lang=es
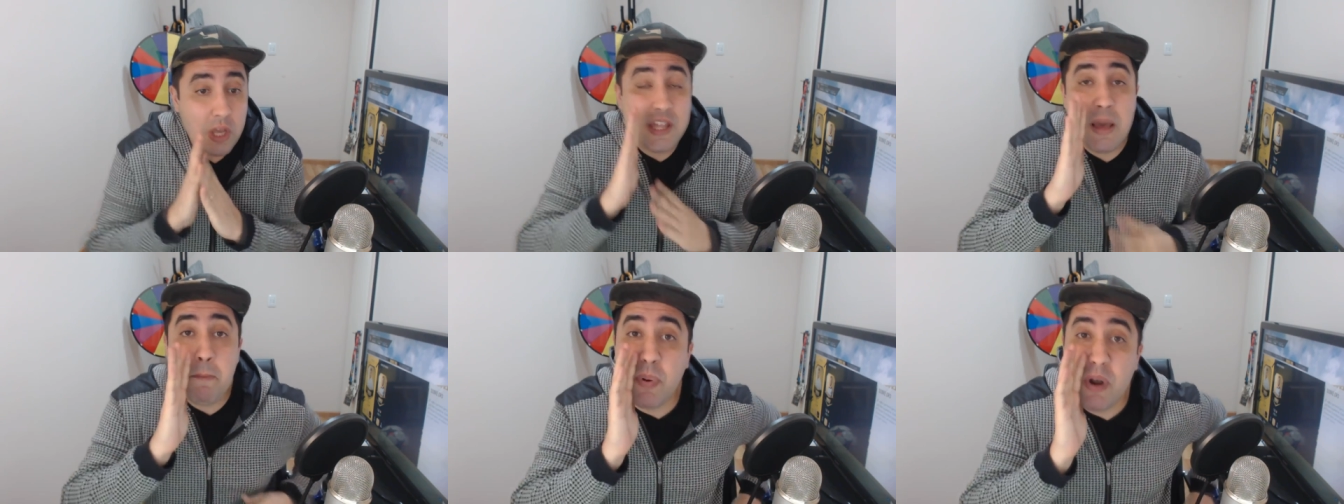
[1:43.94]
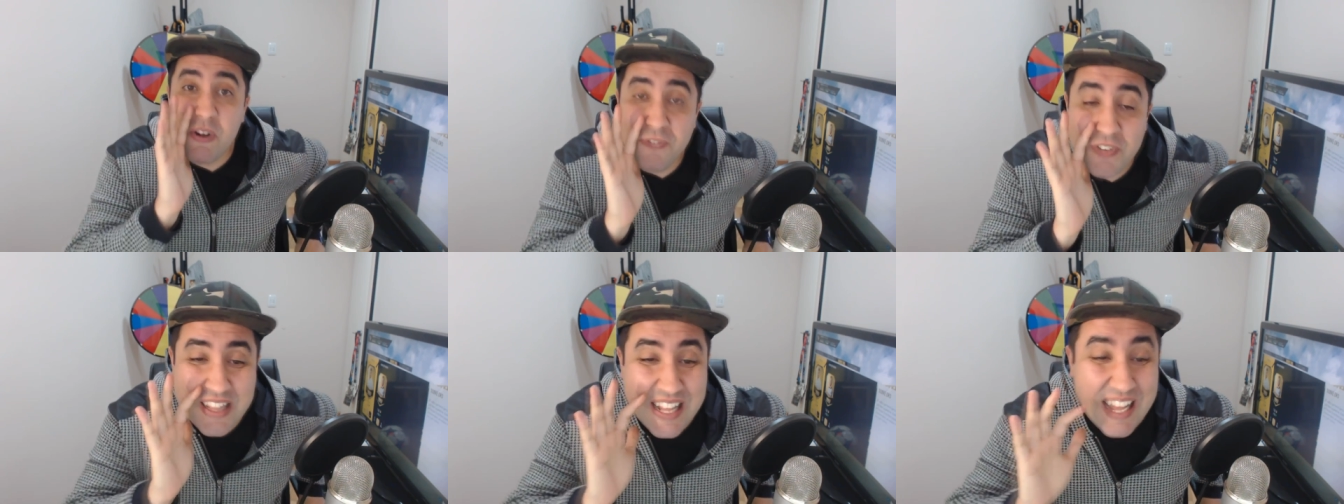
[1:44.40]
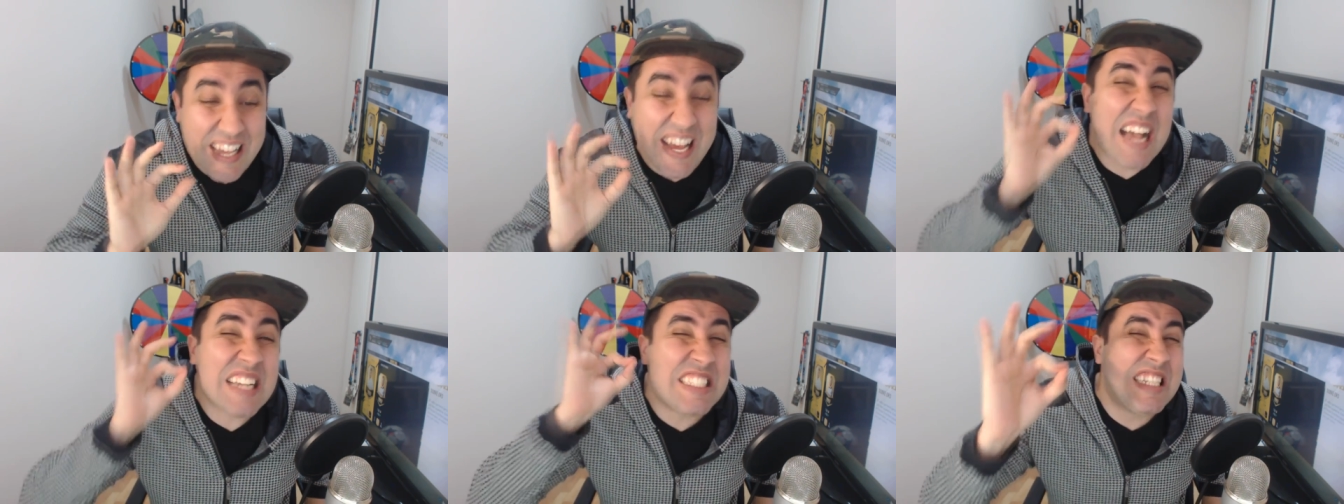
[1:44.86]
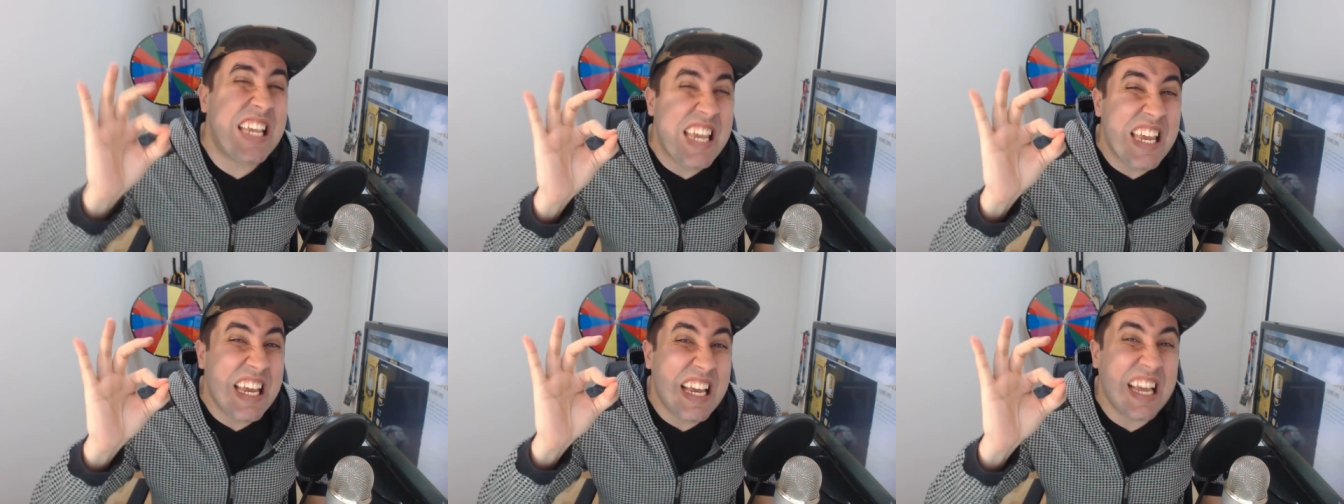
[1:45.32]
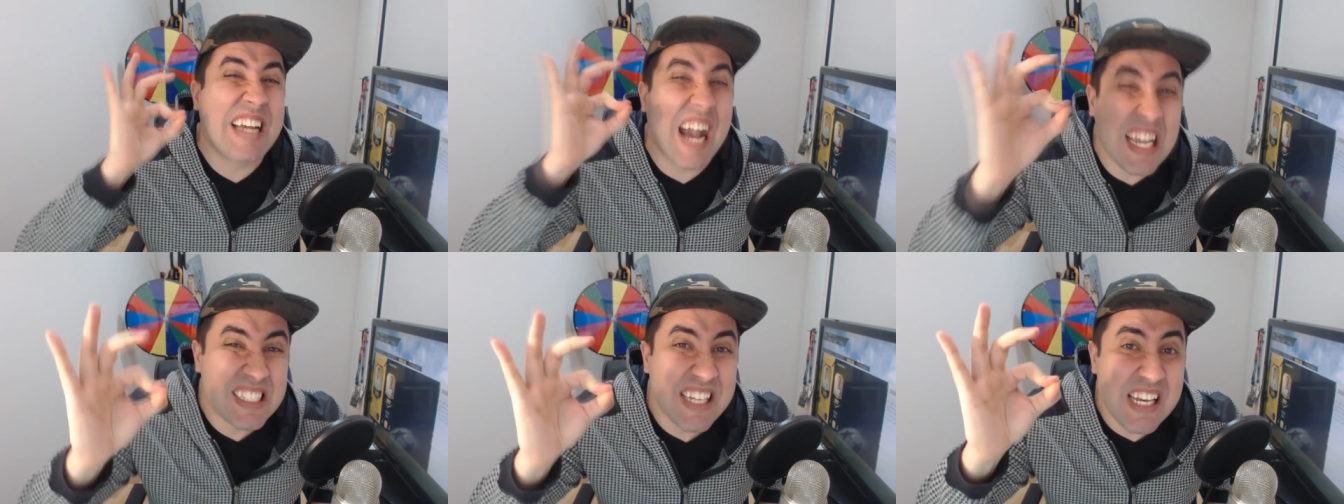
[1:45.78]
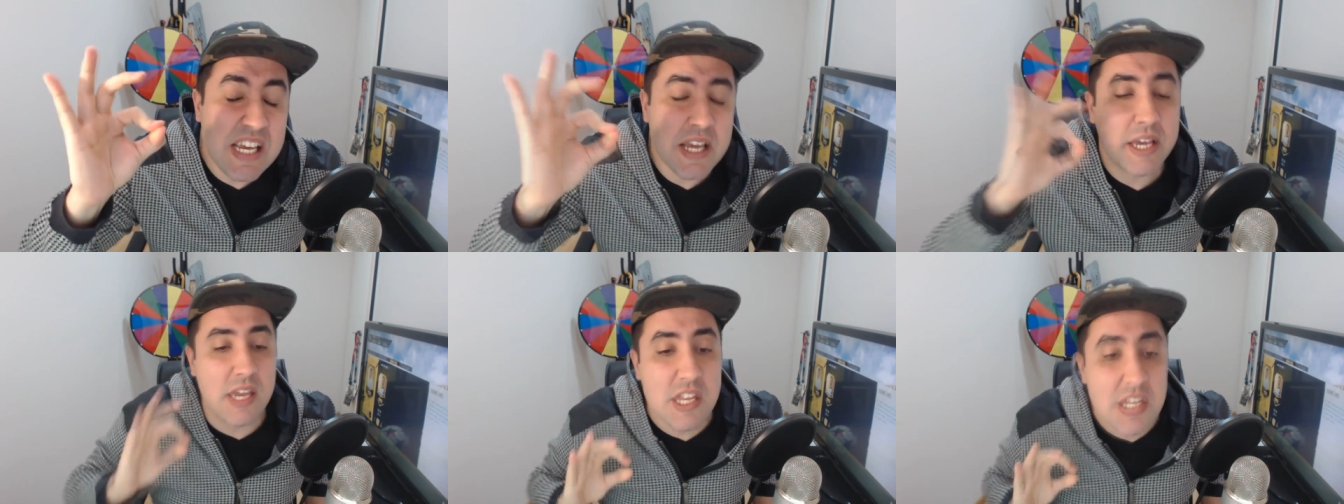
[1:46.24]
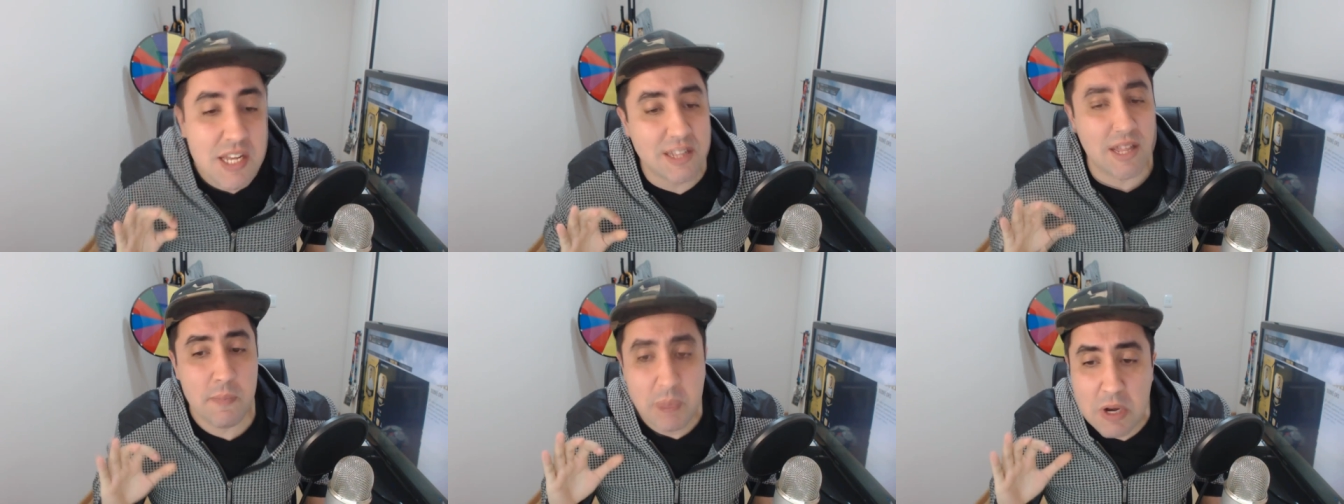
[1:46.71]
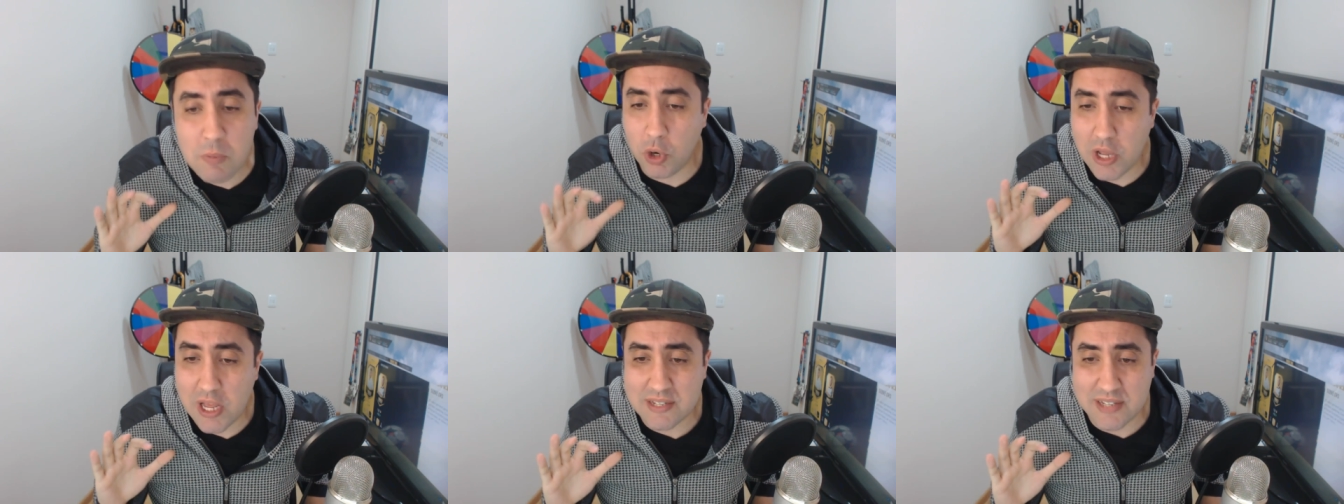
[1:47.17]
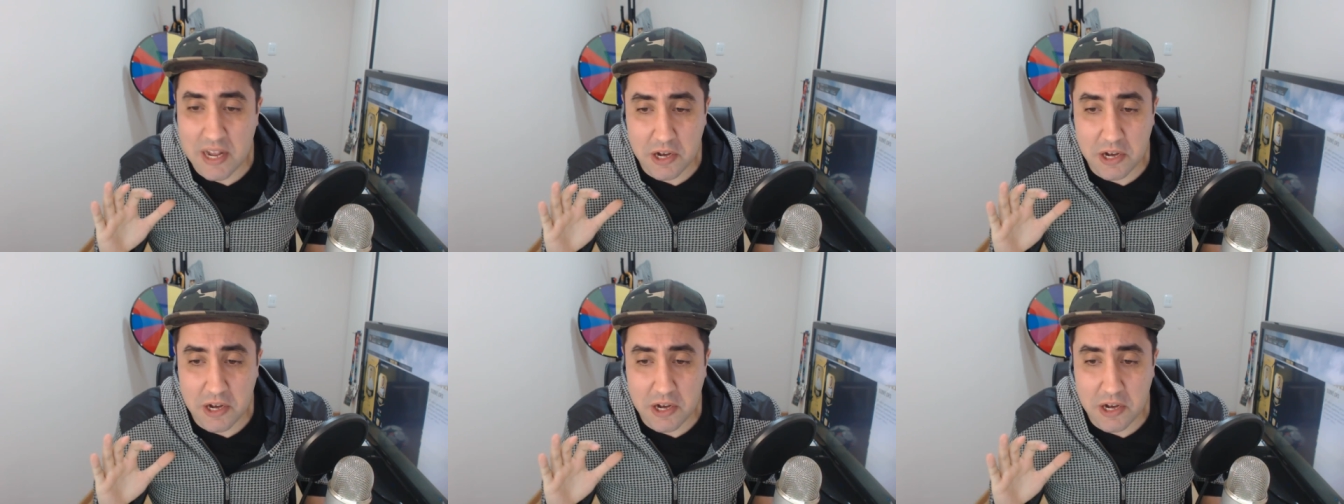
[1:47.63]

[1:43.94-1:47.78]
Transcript: Y de profit casi, casi 500.000 monedas